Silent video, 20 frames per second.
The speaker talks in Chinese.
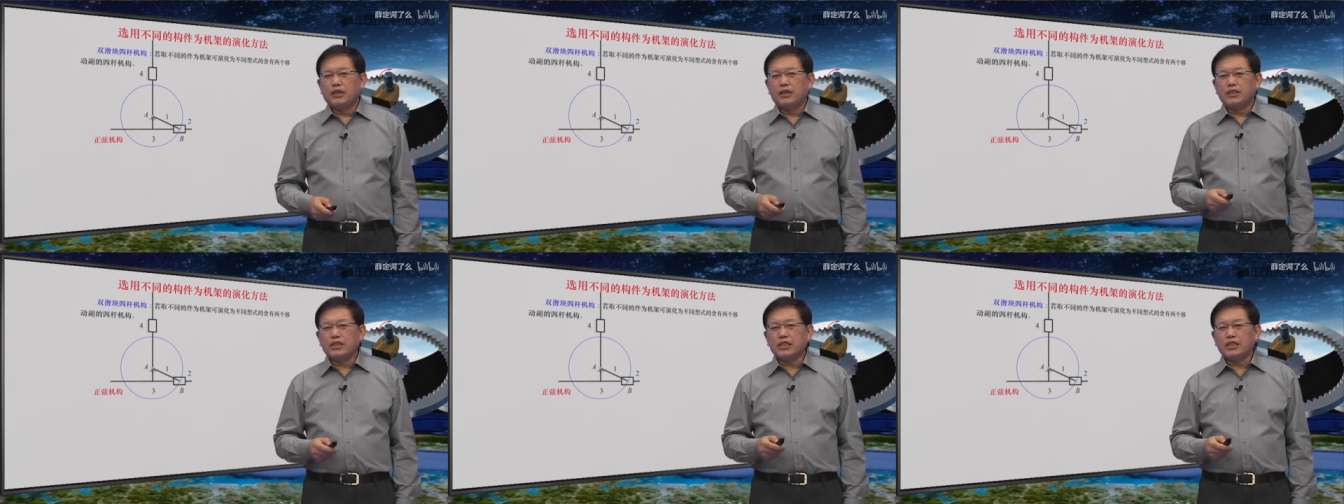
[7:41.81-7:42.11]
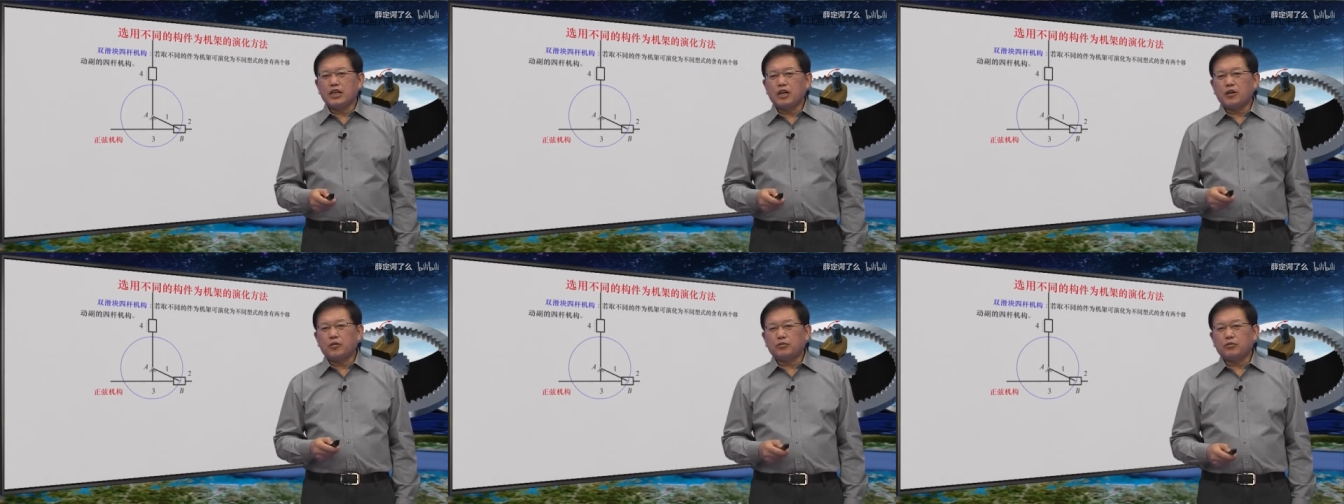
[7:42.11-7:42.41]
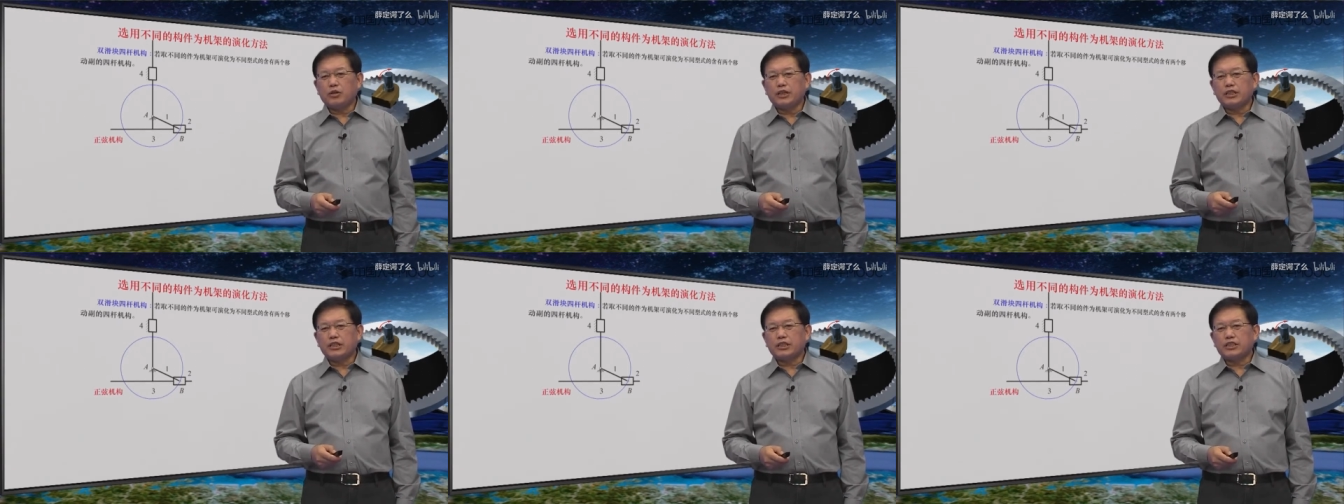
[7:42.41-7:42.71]
现在
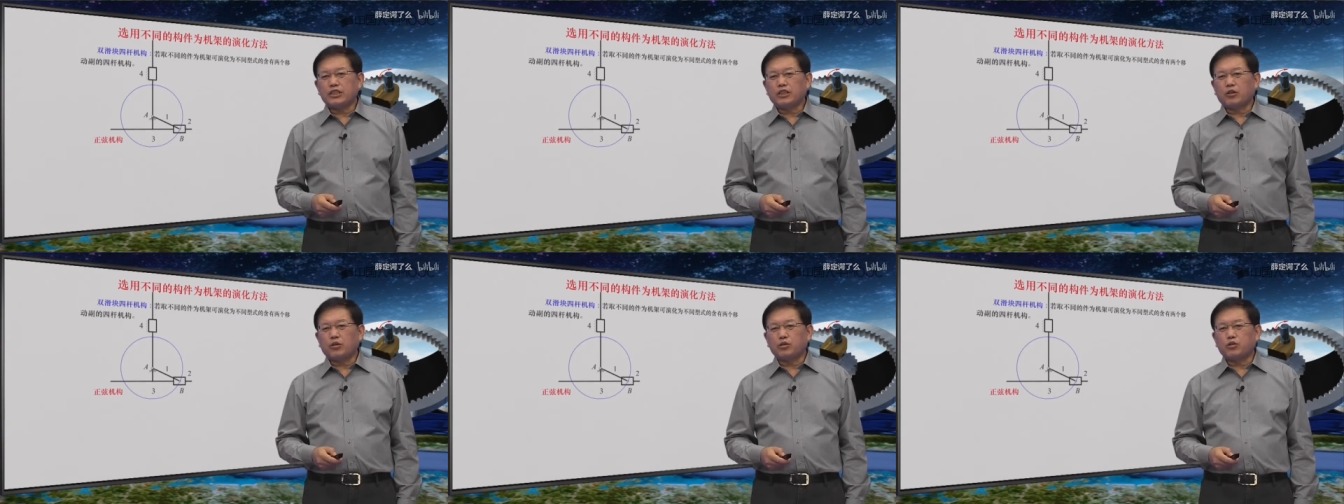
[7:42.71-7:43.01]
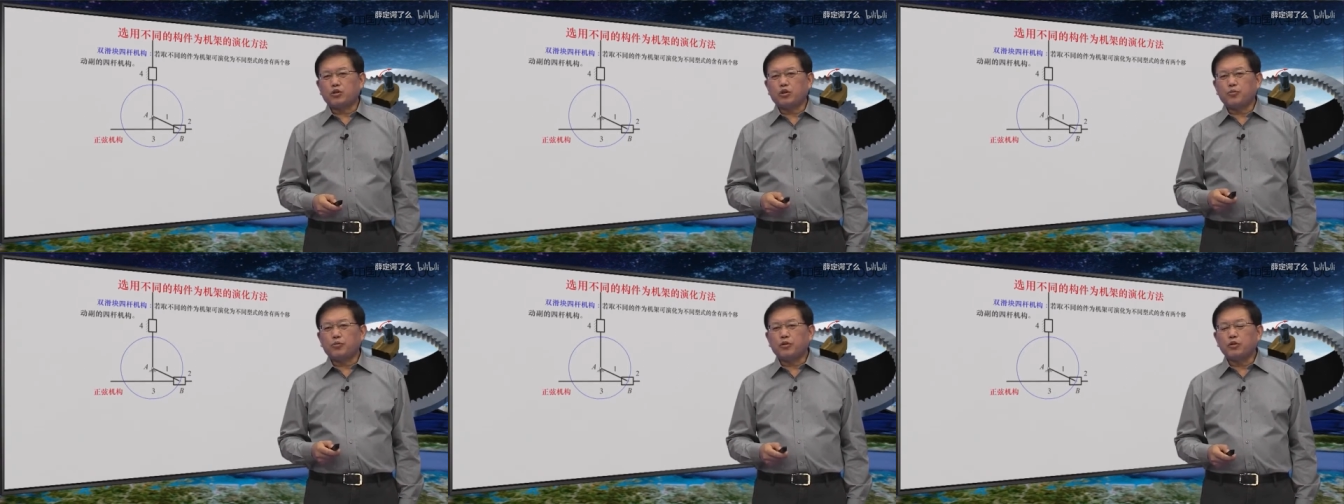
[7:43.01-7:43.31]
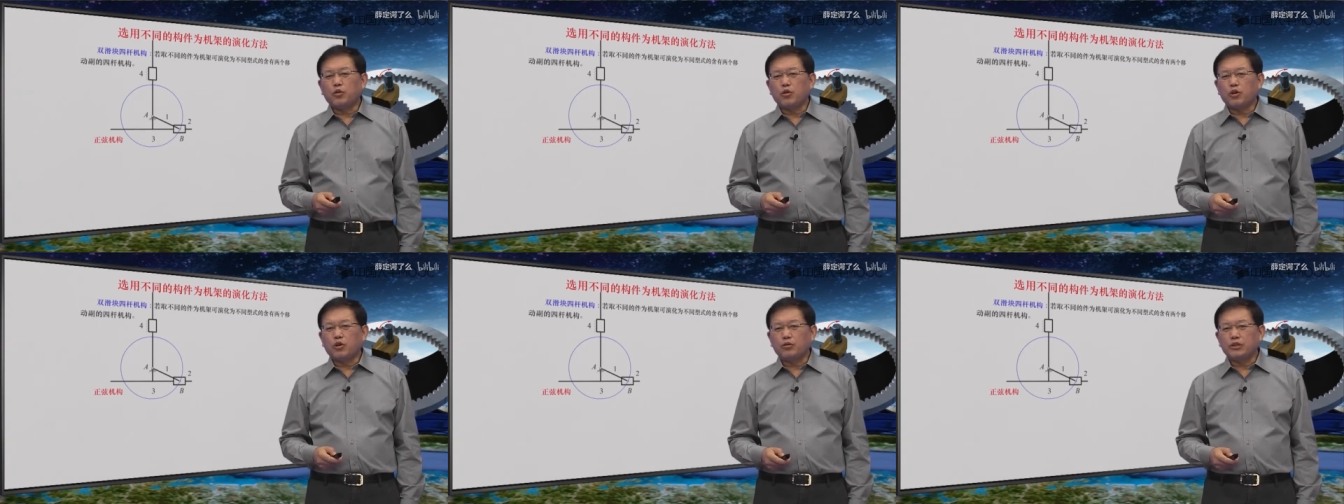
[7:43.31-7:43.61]
对这个机构取不
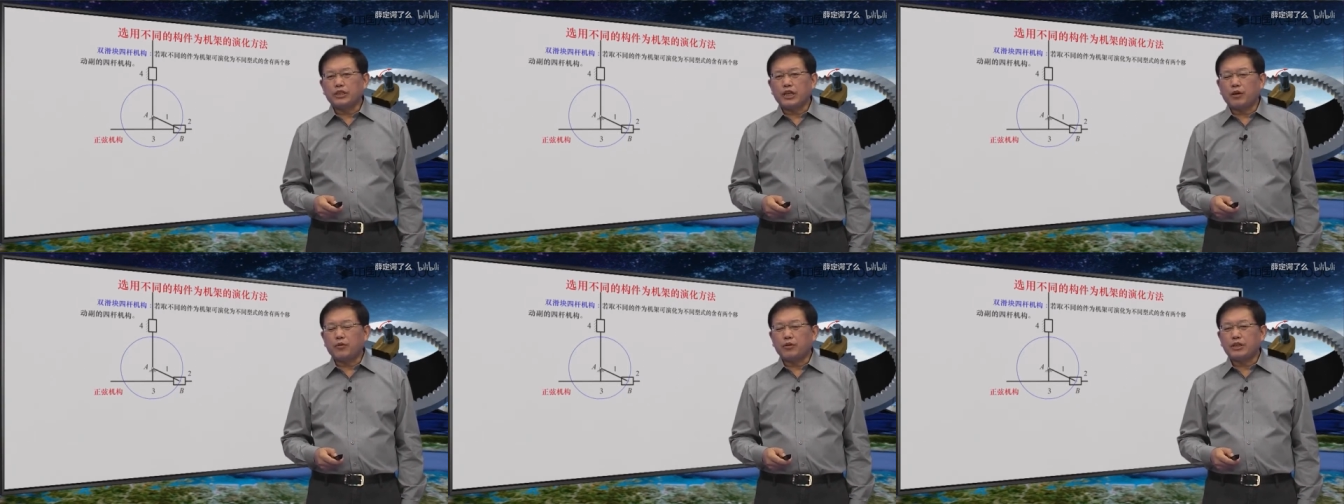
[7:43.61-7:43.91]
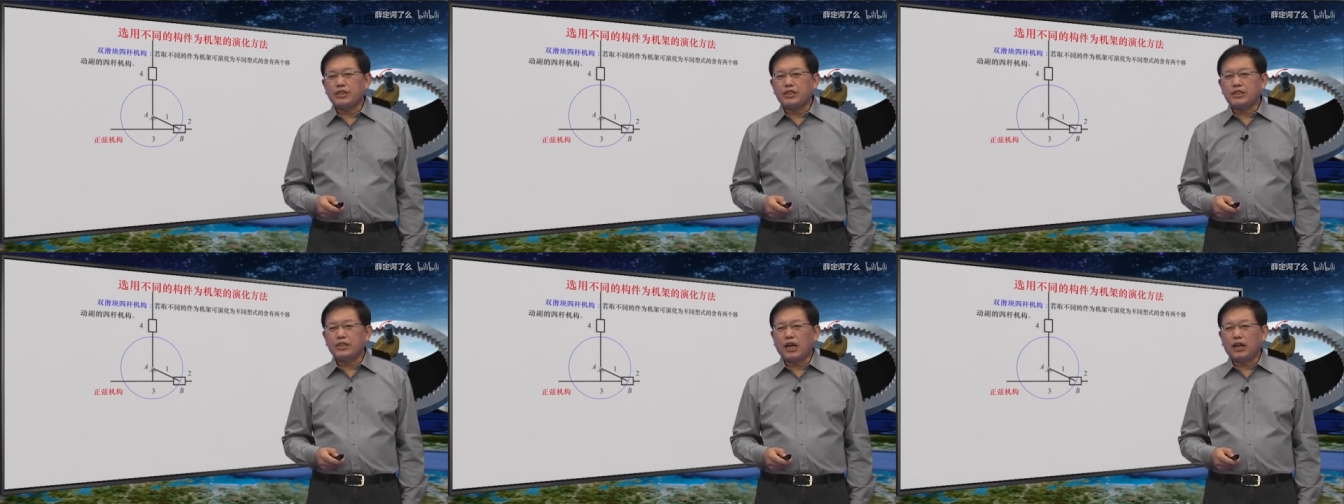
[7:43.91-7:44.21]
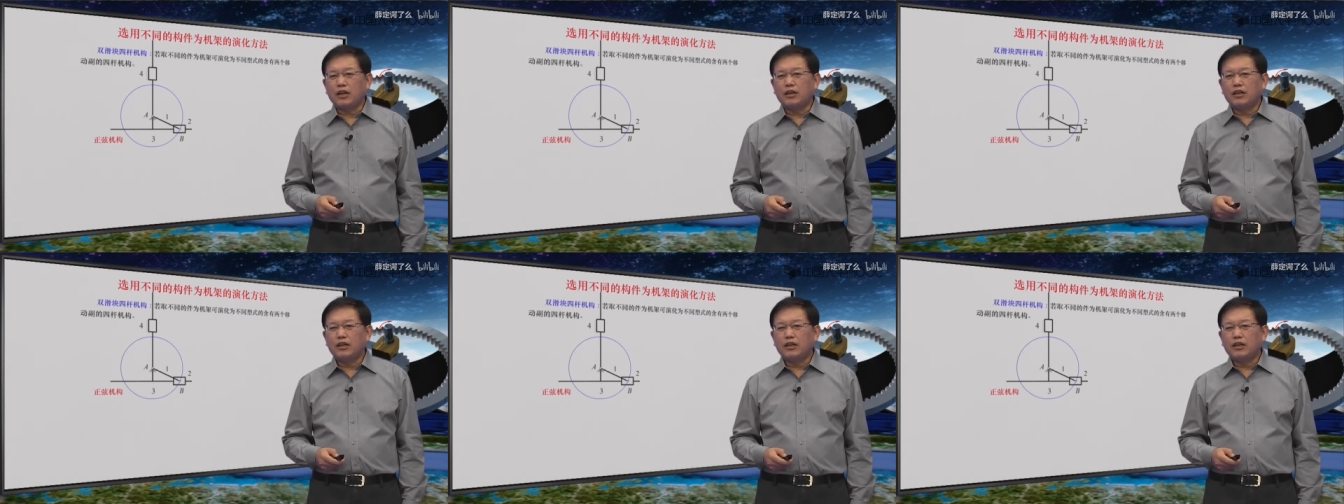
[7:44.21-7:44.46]
同构件为机架，